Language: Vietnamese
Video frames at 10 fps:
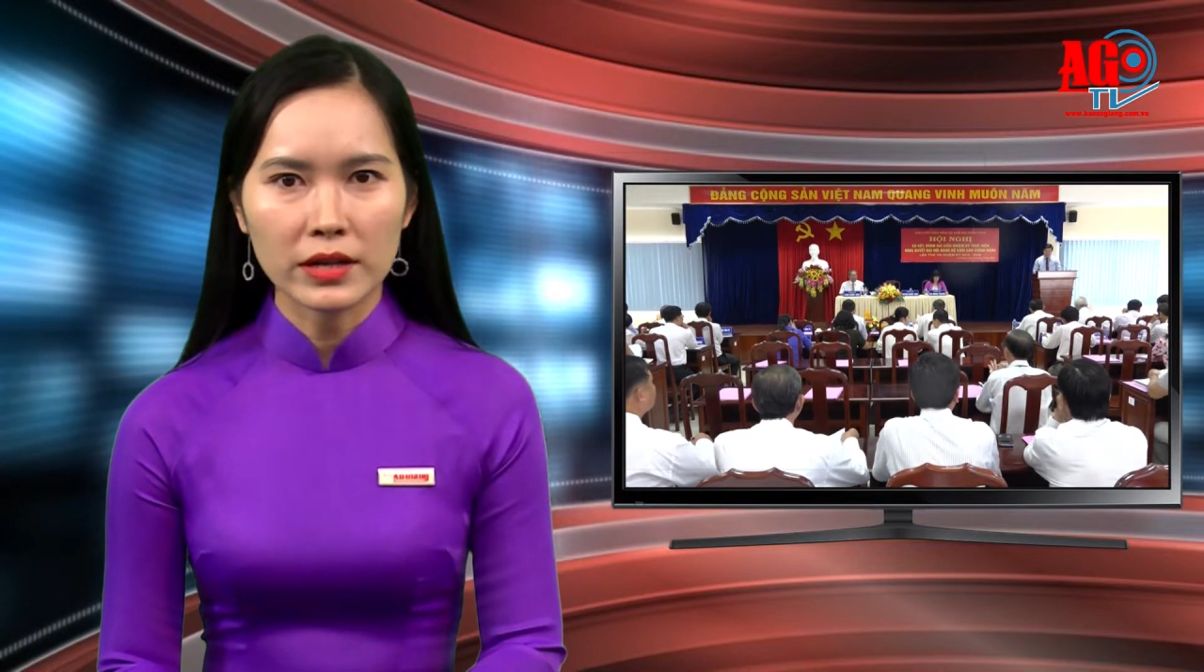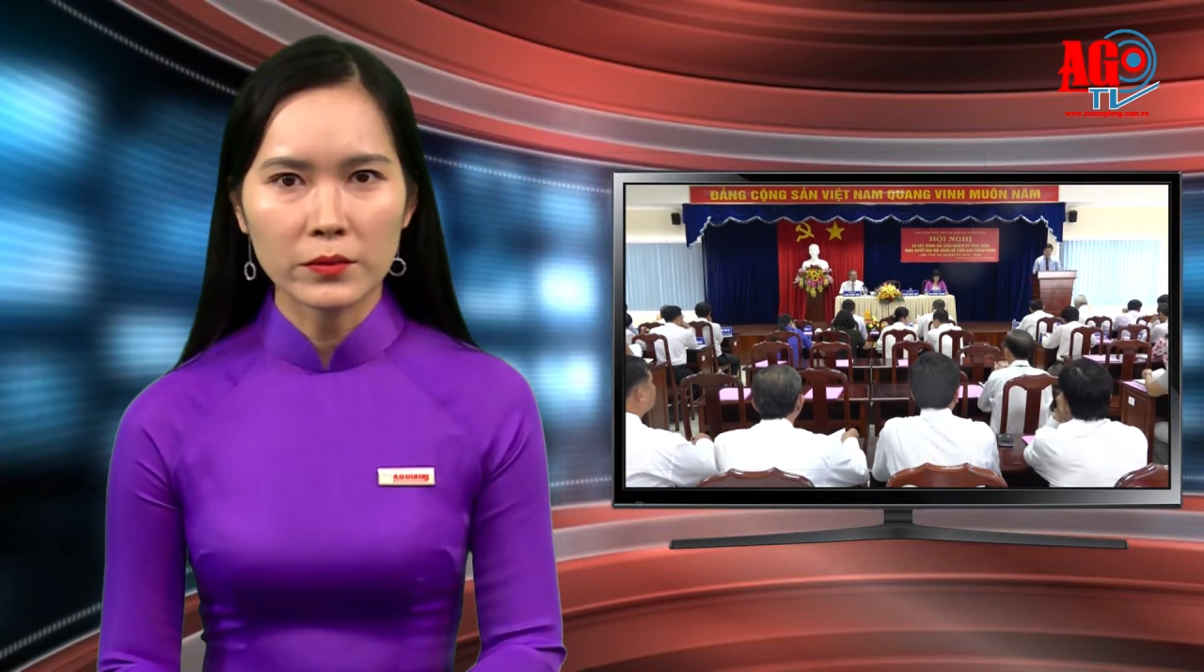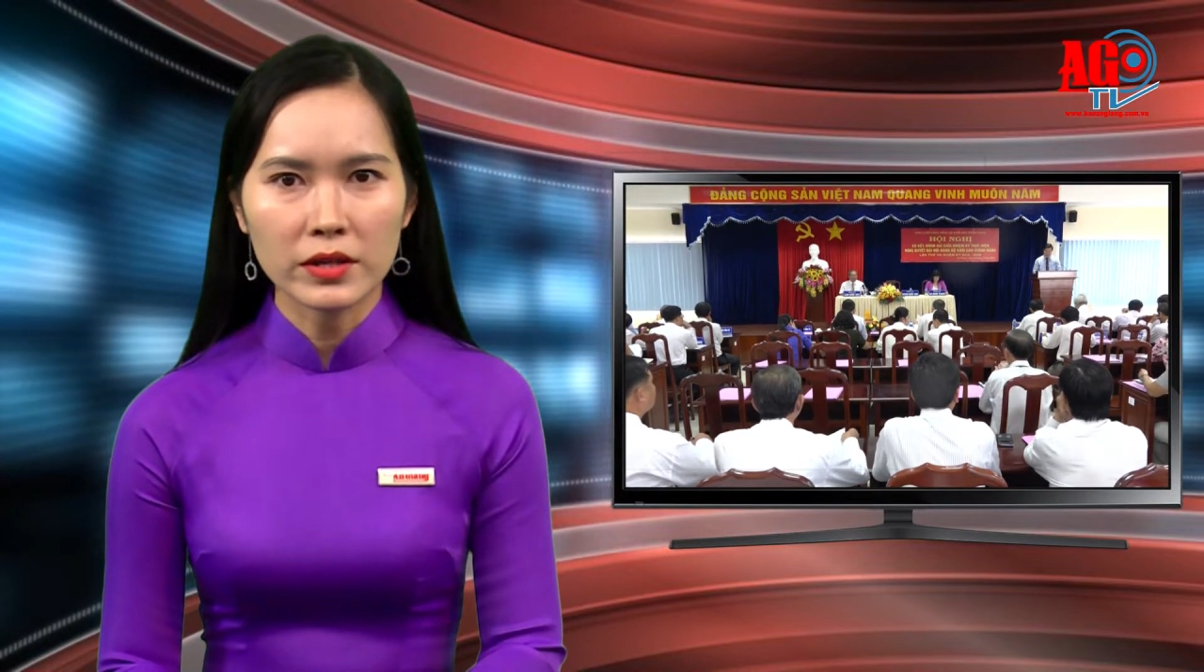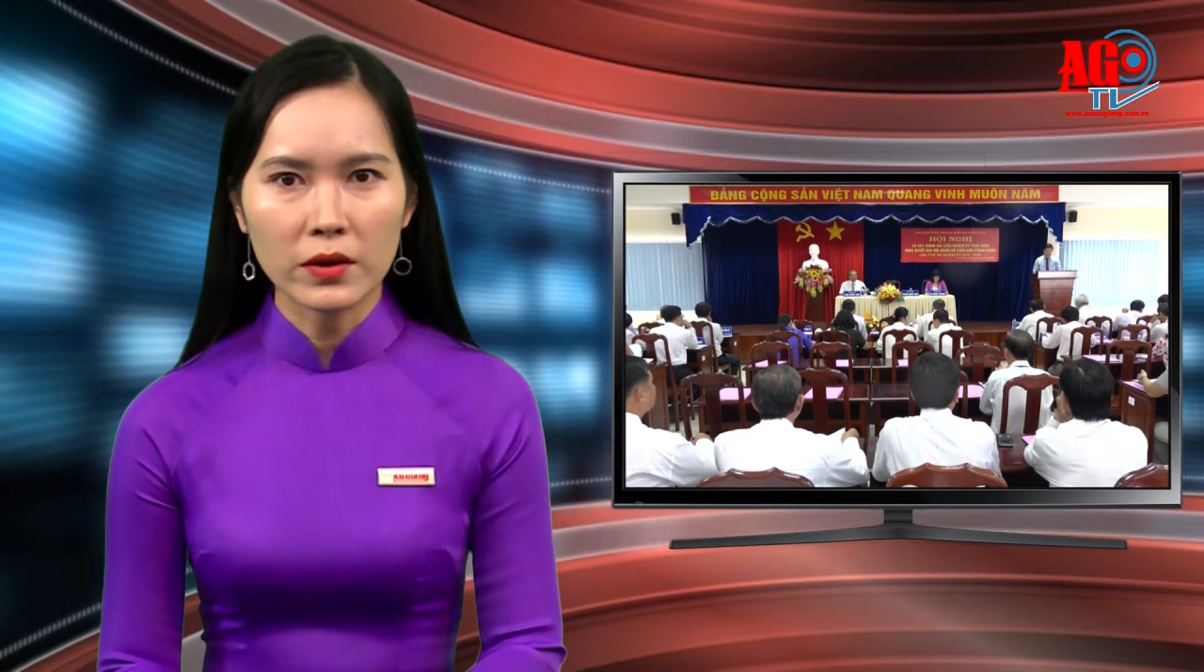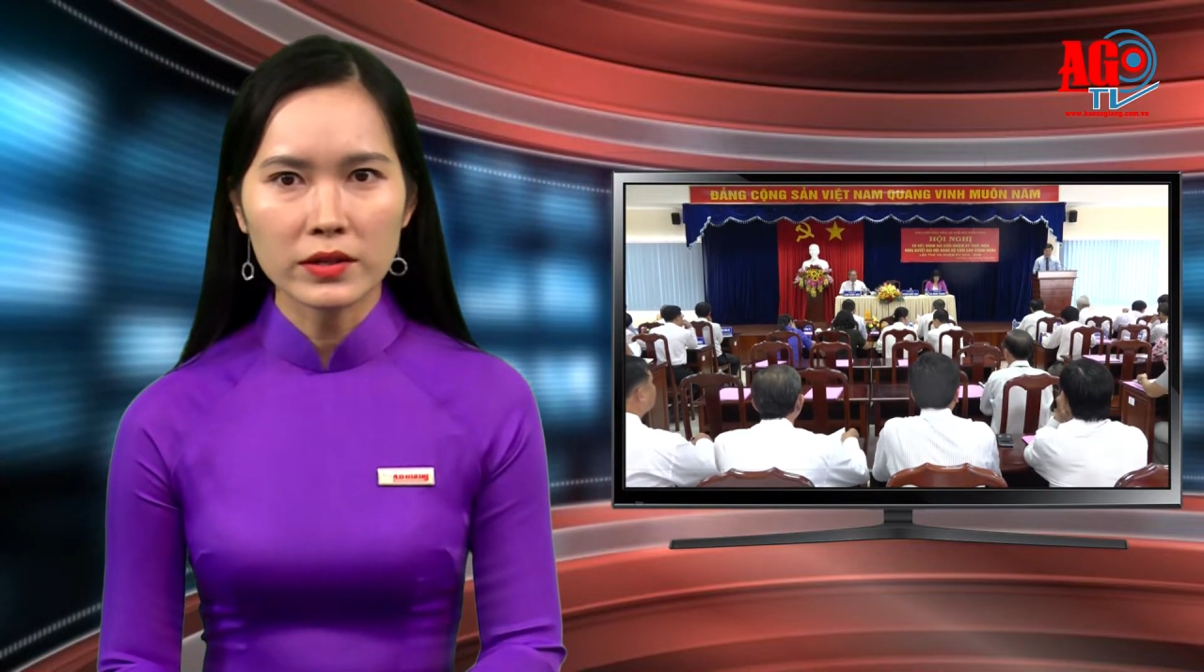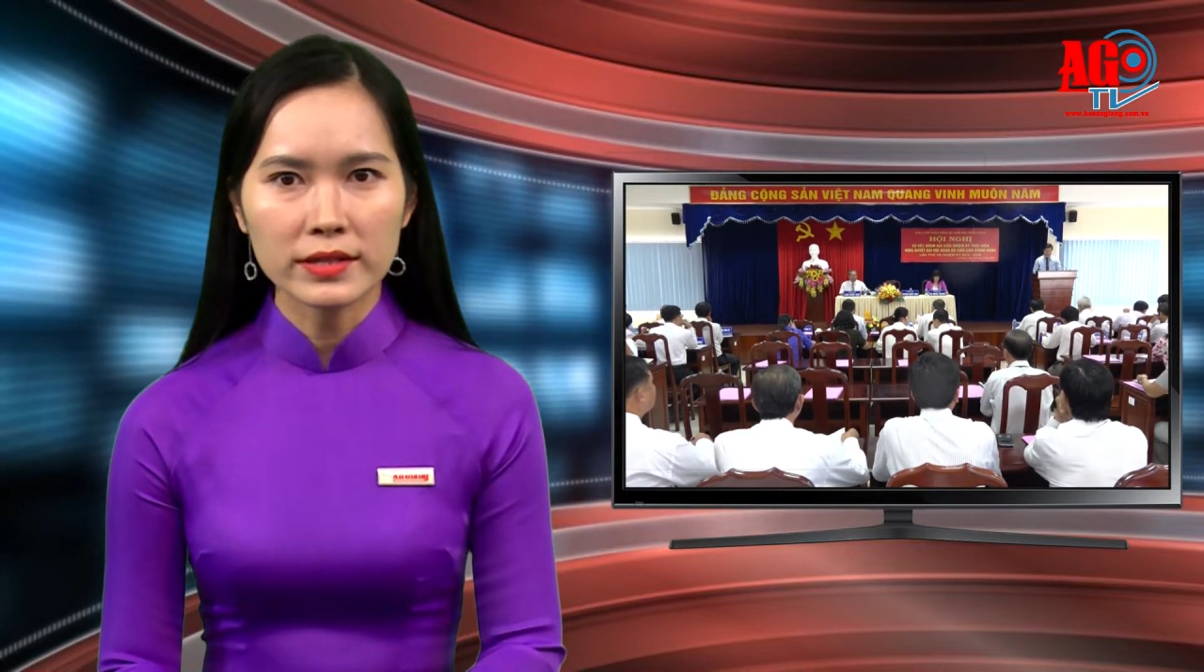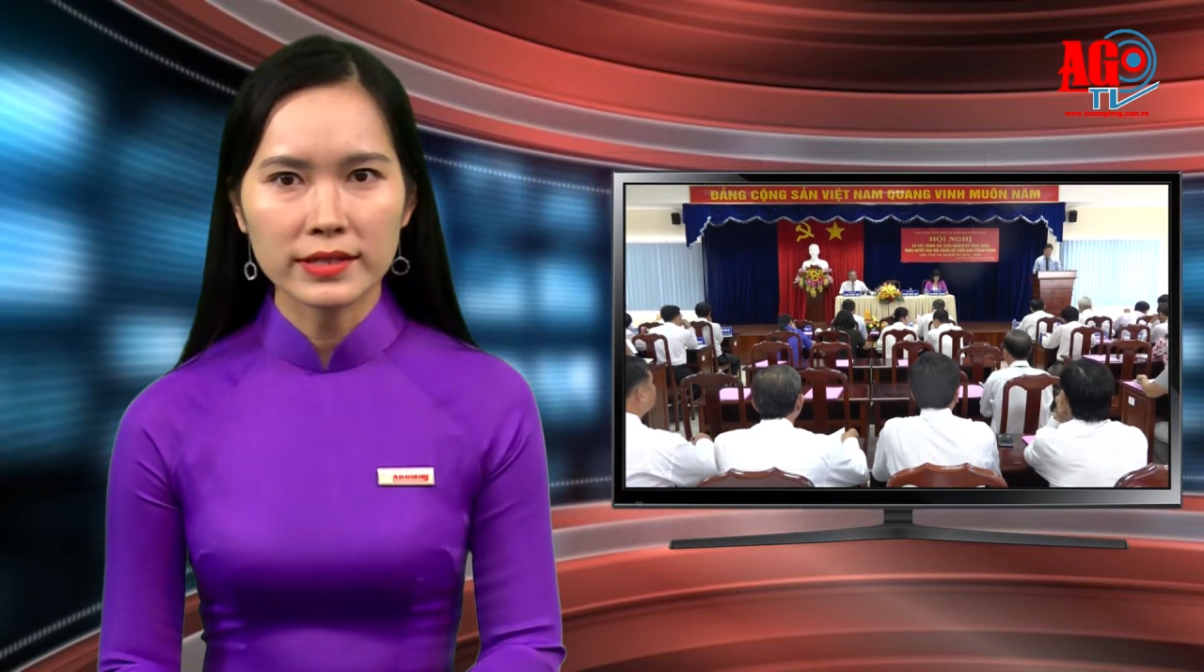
Đảng ủy khối